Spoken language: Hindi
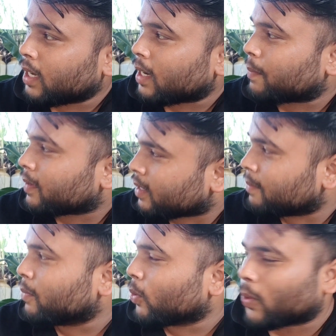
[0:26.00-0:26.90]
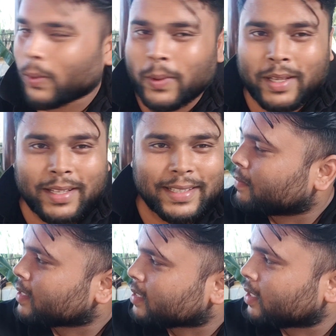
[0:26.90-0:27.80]
यार कम भोको
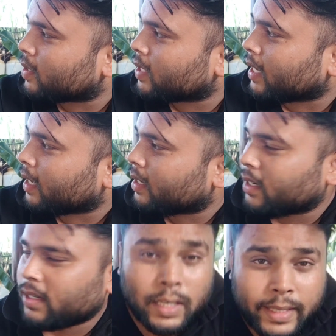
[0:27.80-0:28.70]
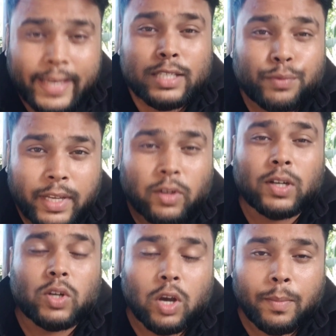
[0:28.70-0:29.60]
बस करो यार येस वी
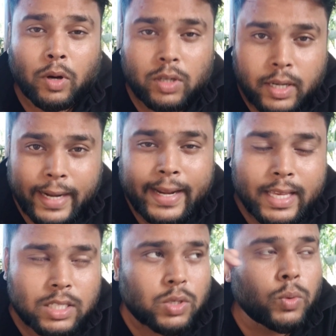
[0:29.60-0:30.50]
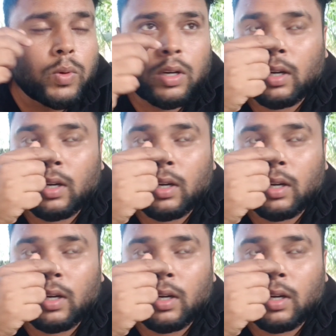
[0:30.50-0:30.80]
गॉन्ट टॉक अबाउट ड्राई डेज टू